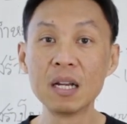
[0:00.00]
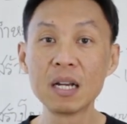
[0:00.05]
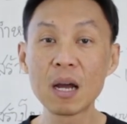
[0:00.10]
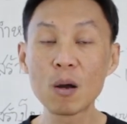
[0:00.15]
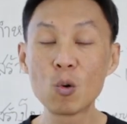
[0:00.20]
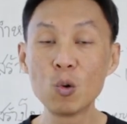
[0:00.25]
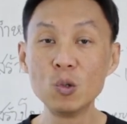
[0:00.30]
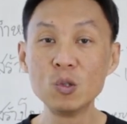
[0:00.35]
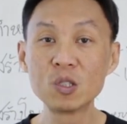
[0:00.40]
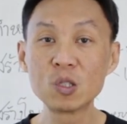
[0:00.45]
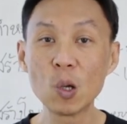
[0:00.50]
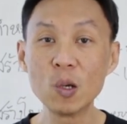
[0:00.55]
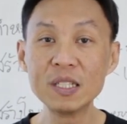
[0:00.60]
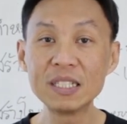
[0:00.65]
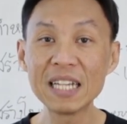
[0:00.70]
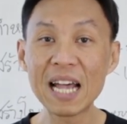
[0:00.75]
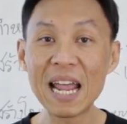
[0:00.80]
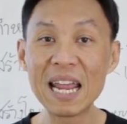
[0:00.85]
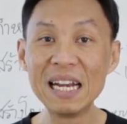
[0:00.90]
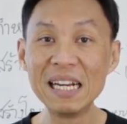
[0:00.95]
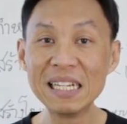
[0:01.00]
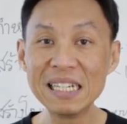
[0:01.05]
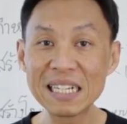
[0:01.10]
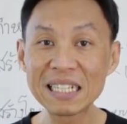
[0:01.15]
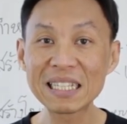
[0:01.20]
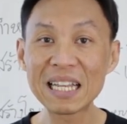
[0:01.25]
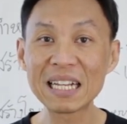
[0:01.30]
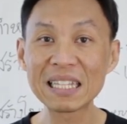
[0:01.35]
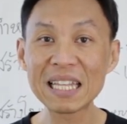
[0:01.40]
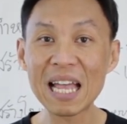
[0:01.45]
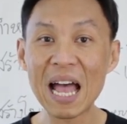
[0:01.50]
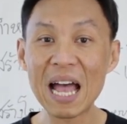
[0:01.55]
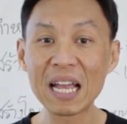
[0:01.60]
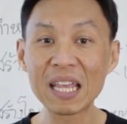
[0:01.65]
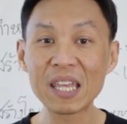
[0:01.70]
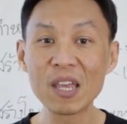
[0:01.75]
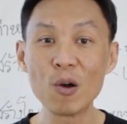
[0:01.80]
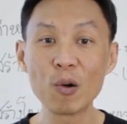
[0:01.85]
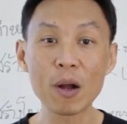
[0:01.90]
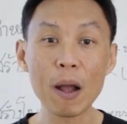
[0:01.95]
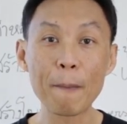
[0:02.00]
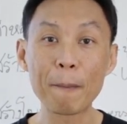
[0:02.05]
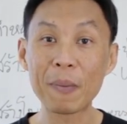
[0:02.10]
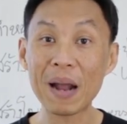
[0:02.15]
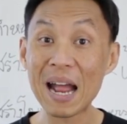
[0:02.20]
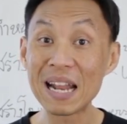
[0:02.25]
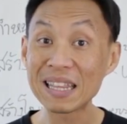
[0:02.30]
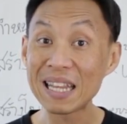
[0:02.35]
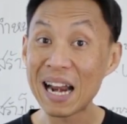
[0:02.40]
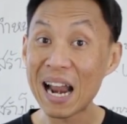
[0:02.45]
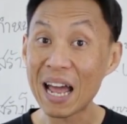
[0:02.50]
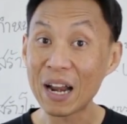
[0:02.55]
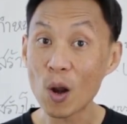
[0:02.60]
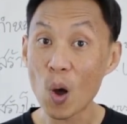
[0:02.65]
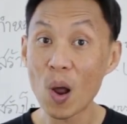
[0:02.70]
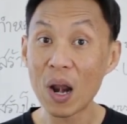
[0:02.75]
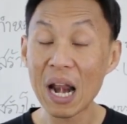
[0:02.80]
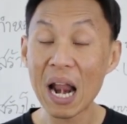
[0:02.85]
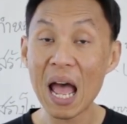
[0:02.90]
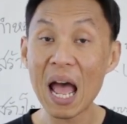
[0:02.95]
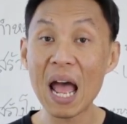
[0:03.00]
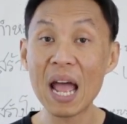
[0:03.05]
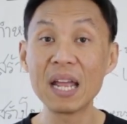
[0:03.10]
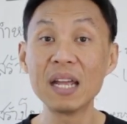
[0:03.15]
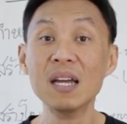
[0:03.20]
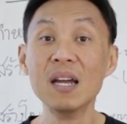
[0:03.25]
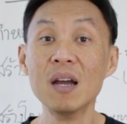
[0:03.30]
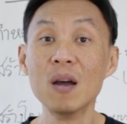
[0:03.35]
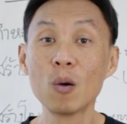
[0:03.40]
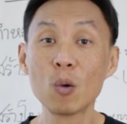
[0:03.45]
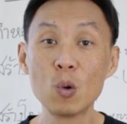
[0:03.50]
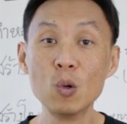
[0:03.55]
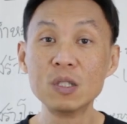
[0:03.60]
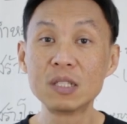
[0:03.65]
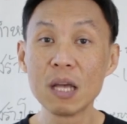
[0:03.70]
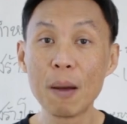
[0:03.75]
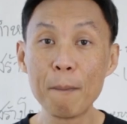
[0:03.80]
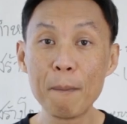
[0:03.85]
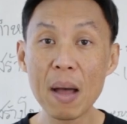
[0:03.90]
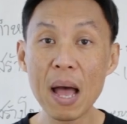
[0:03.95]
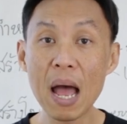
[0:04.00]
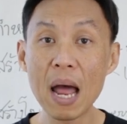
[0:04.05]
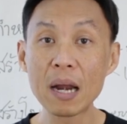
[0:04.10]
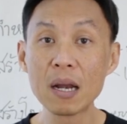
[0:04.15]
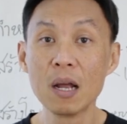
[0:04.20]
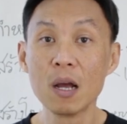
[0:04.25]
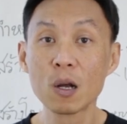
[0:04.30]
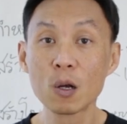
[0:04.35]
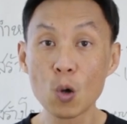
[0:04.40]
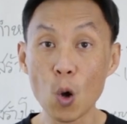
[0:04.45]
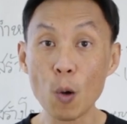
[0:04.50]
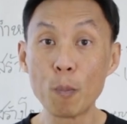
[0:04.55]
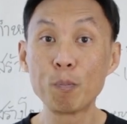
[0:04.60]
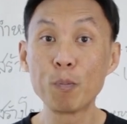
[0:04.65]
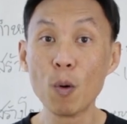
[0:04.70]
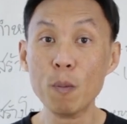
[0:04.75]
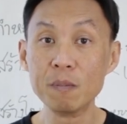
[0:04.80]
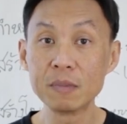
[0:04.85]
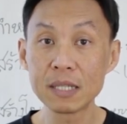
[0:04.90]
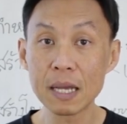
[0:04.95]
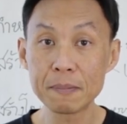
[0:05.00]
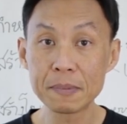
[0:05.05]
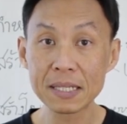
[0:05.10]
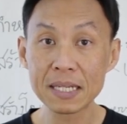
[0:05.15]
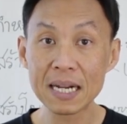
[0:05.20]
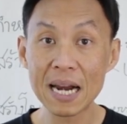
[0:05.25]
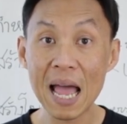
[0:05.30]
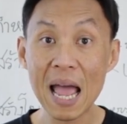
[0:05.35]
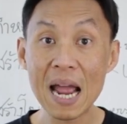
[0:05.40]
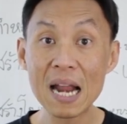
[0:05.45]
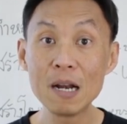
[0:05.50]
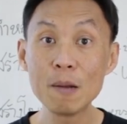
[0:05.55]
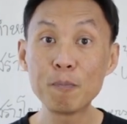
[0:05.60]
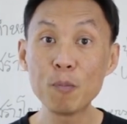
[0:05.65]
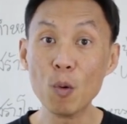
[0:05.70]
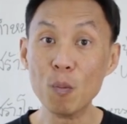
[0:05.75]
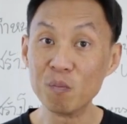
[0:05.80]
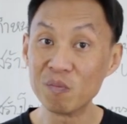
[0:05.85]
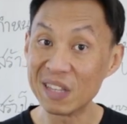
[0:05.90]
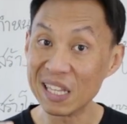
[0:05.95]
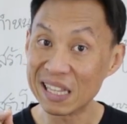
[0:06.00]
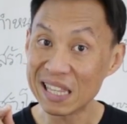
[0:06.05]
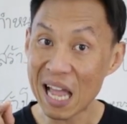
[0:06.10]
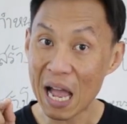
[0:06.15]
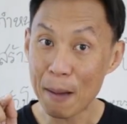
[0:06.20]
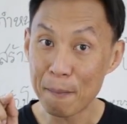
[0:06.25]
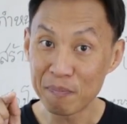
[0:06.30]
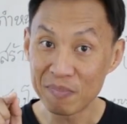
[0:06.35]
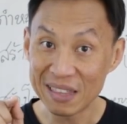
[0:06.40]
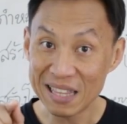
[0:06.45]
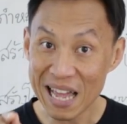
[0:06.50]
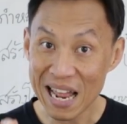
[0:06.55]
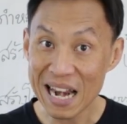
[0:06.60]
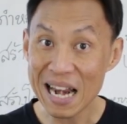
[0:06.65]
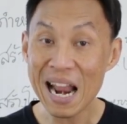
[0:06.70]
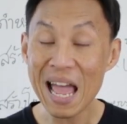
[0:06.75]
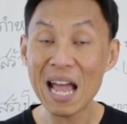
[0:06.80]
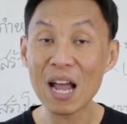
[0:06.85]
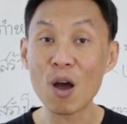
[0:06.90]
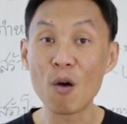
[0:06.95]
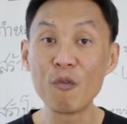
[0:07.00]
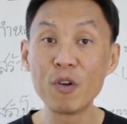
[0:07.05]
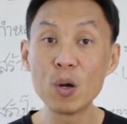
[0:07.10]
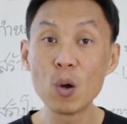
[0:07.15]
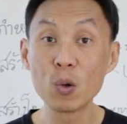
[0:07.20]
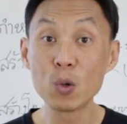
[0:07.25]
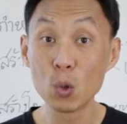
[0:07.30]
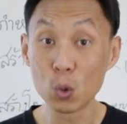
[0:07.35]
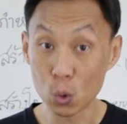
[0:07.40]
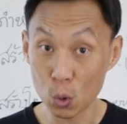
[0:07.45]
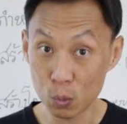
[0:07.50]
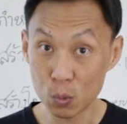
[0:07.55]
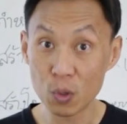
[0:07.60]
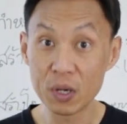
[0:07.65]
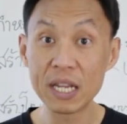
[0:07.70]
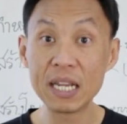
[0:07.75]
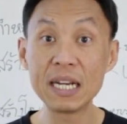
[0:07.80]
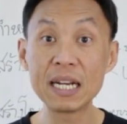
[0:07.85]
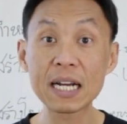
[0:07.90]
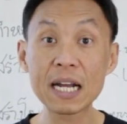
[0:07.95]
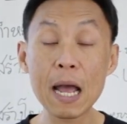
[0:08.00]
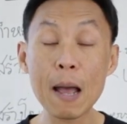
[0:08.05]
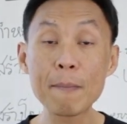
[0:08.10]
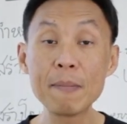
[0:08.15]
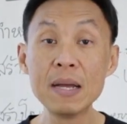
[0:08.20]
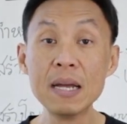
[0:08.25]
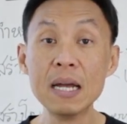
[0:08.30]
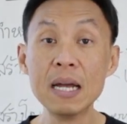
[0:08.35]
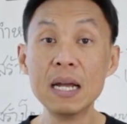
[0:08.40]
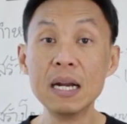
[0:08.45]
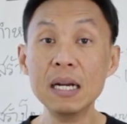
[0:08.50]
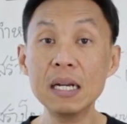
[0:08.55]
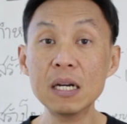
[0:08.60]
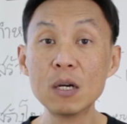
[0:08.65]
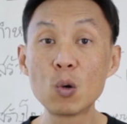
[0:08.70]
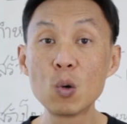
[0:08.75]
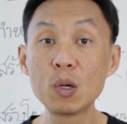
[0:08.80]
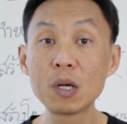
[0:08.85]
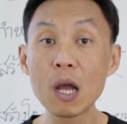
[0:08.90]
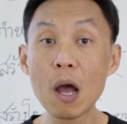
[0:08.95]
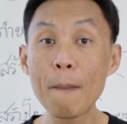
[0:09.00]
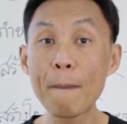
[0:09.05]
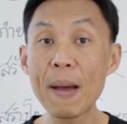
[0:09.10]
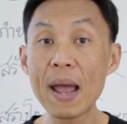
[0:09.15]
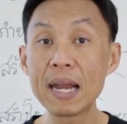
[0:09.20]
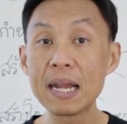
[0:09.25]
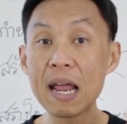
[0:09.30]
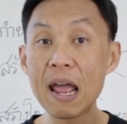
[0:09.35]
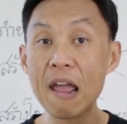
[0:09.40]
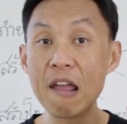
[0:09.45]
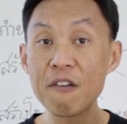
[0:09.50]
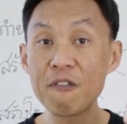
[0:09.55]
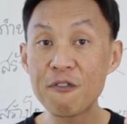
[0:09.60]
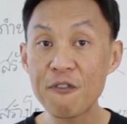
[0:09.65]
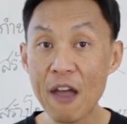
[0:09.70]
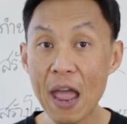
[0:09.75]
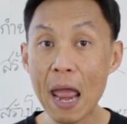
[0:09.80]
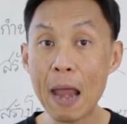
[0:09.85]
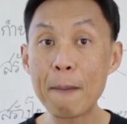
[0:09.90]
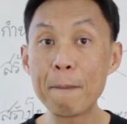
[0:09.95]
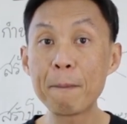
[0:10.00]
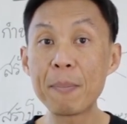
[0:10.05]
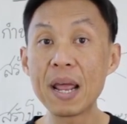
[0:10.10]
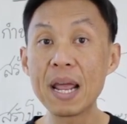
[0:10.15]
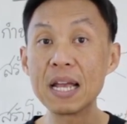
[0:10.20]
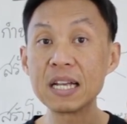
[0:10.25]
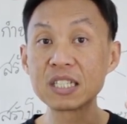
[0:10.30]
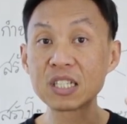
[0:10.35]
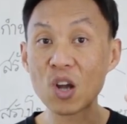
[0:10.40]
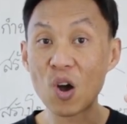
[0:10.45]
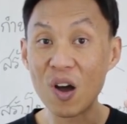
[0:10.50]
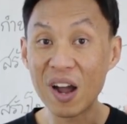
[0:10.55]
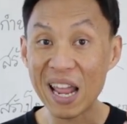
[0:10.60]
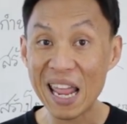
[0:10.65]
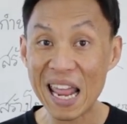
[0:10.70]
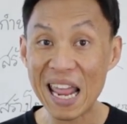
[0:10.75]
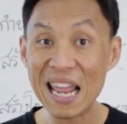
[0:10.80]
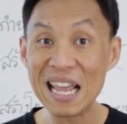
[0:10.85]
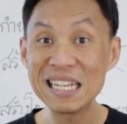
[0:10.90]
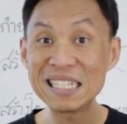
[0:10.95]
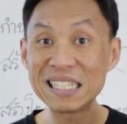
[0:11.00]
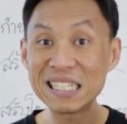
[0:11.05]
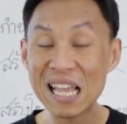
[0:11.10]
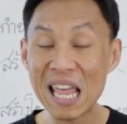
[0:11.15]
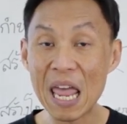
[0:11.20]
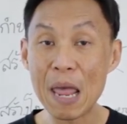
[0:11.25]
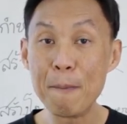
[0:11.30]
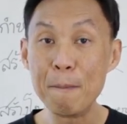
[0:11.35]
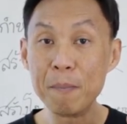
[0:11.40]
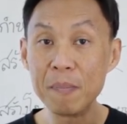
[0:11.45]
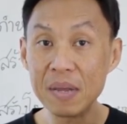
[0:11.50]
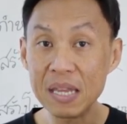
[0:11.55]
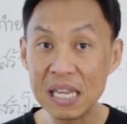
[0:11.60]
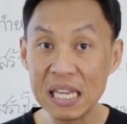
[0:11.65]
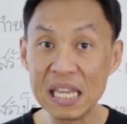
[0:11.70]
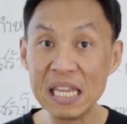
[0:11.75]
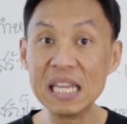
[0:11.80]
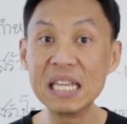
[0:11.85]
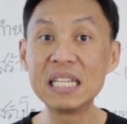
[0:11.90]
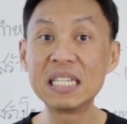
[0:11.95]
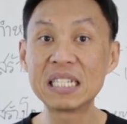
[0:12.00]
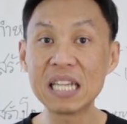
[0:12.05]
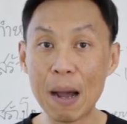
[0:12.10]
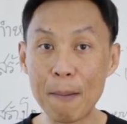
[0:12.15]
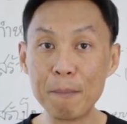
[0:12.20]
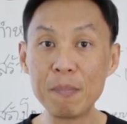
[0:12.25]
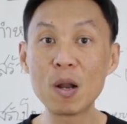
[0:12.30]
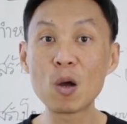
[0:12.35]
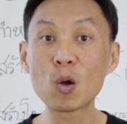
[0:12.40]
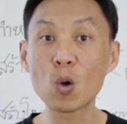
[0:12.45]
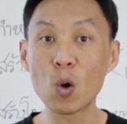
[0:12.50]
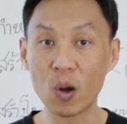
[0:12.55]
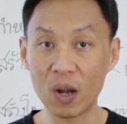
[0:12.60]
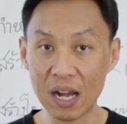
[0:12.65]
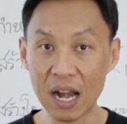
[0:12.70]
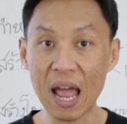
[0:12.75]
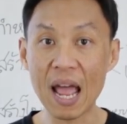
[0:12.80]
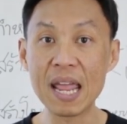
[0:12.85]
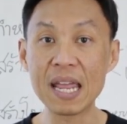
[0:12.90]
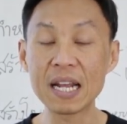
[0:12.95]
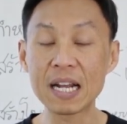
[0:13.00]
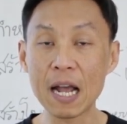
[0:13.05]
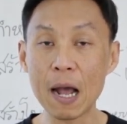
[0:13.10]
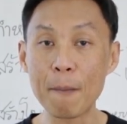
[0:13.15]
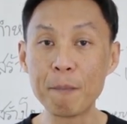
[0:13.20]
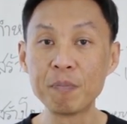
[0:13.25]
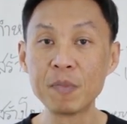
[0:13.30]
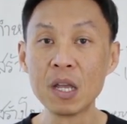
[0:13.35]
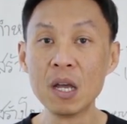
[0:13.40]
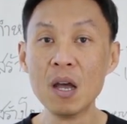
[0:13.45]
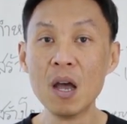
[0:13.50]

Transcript: ถ้าคุณสนใจเรื่องต่างๆเกี่ยวกับการตลาดออนไลน์คุณสามารถกดปุ่ม subscribe หรือปุ่มติดตามด้านล่างของวิดีโอ YouTube ตัวนี้นะครับหรือคุณเข้าไปในแฟนเพจของ เอส เอ็ม อี Jump แล้วกดไลค์ครับ